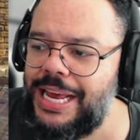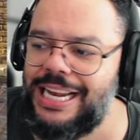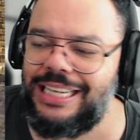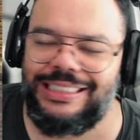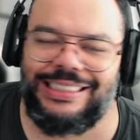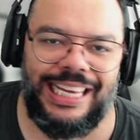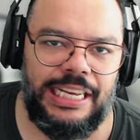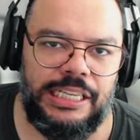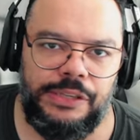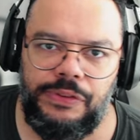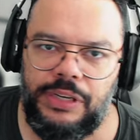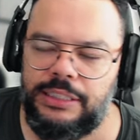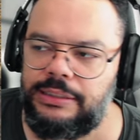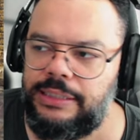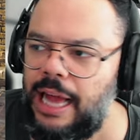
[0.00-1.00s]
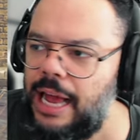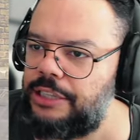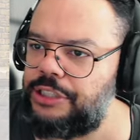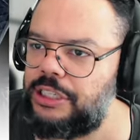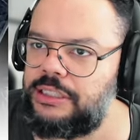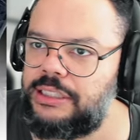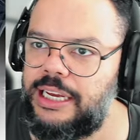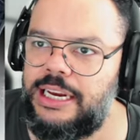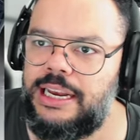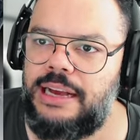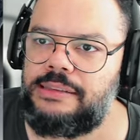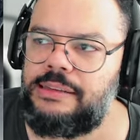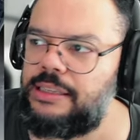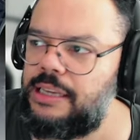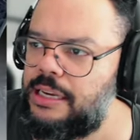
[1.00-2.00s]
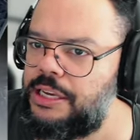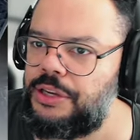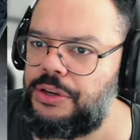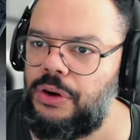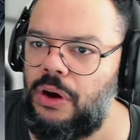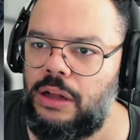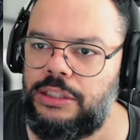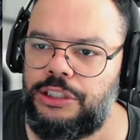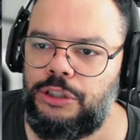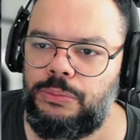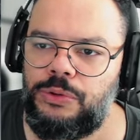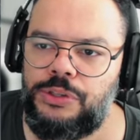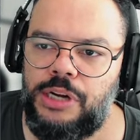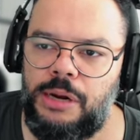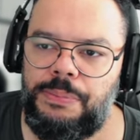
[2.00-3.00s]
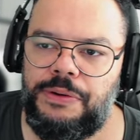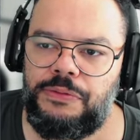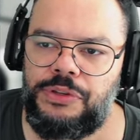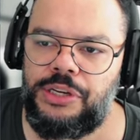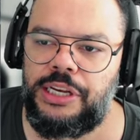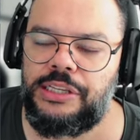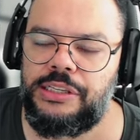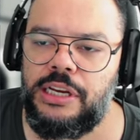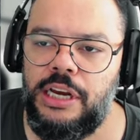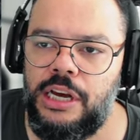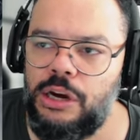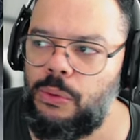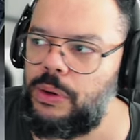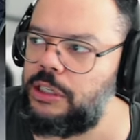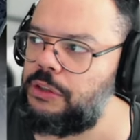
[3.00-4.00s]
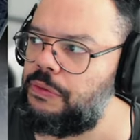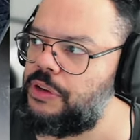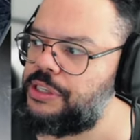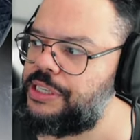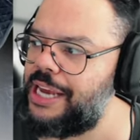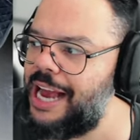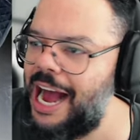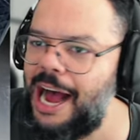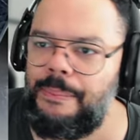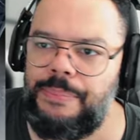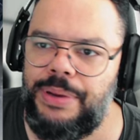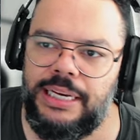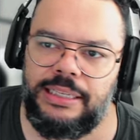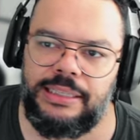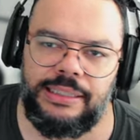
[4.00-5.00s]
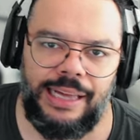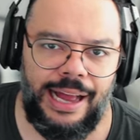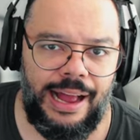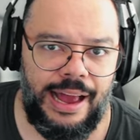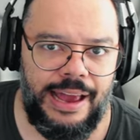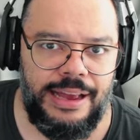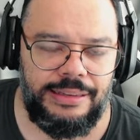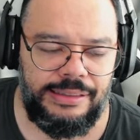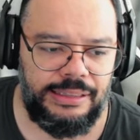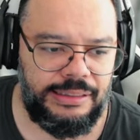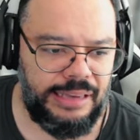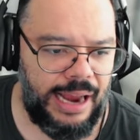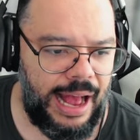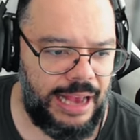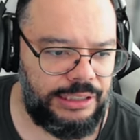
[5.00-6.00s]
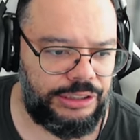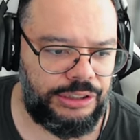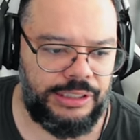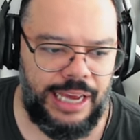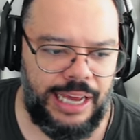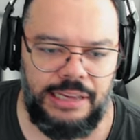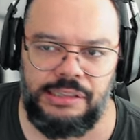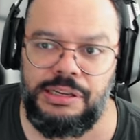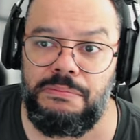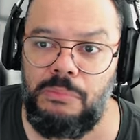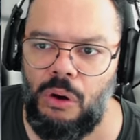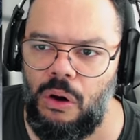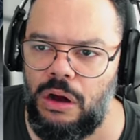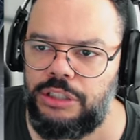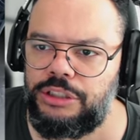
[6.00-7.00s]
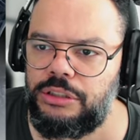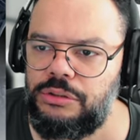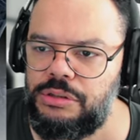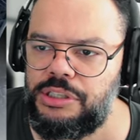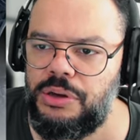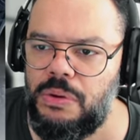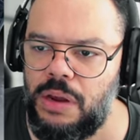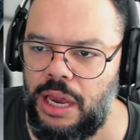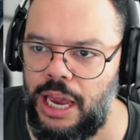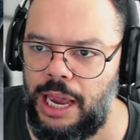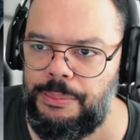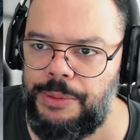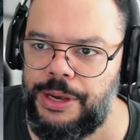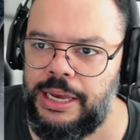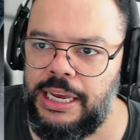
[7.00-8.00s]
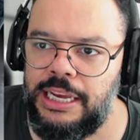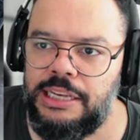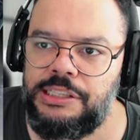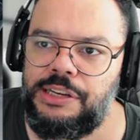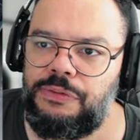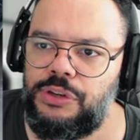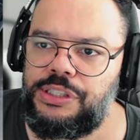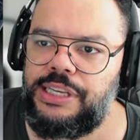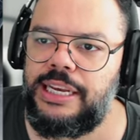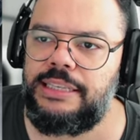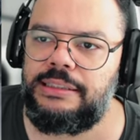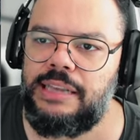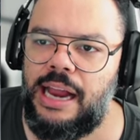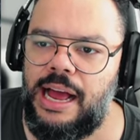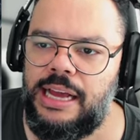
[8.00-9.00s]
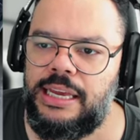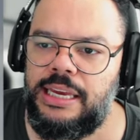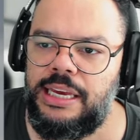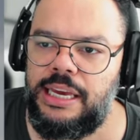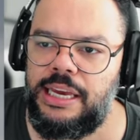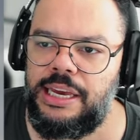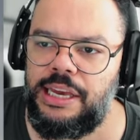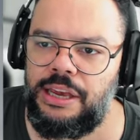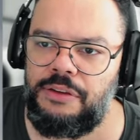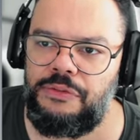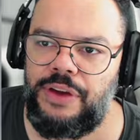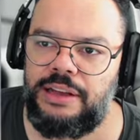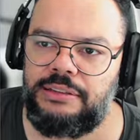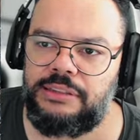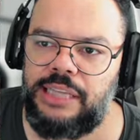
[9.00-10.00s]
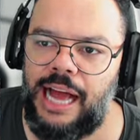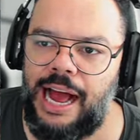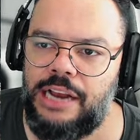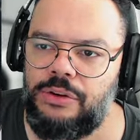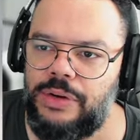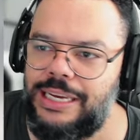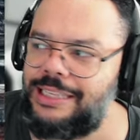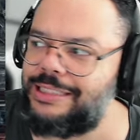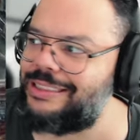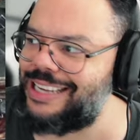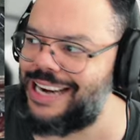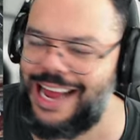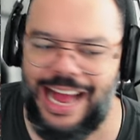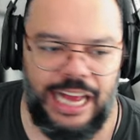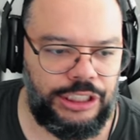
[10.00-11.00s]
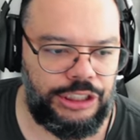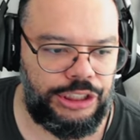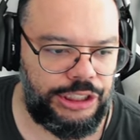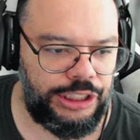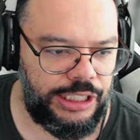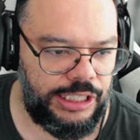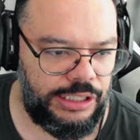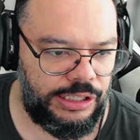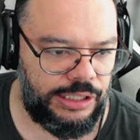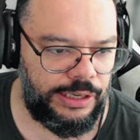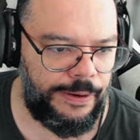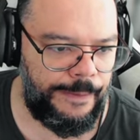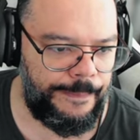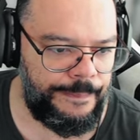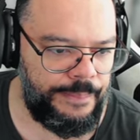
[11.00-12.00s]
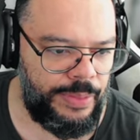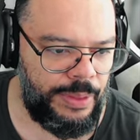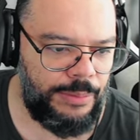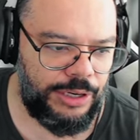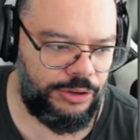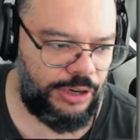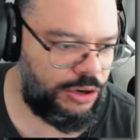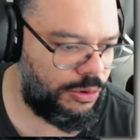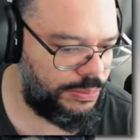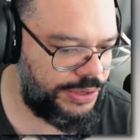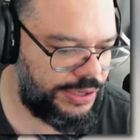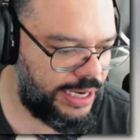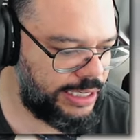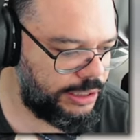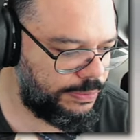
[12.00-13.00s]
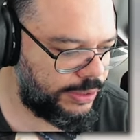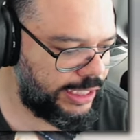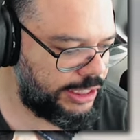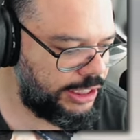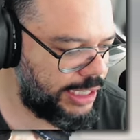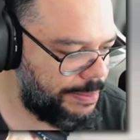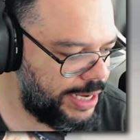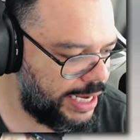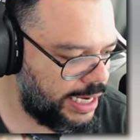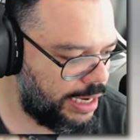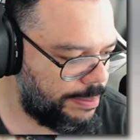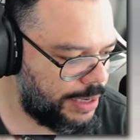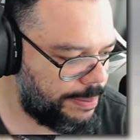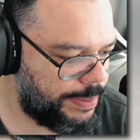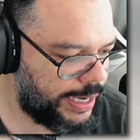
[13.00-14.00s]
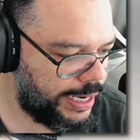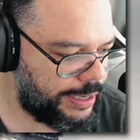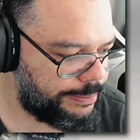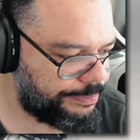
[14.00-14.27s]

desvantagem dele é essa daqui, ó. Deixa eu mostrar para vocês. Quando você habilitar esse traje, né, esse mod no seu game, se você entrar aqui em inventário e trajes, Mano, olha como isso é lindo. Vou até tirar minha câmera, pera aí.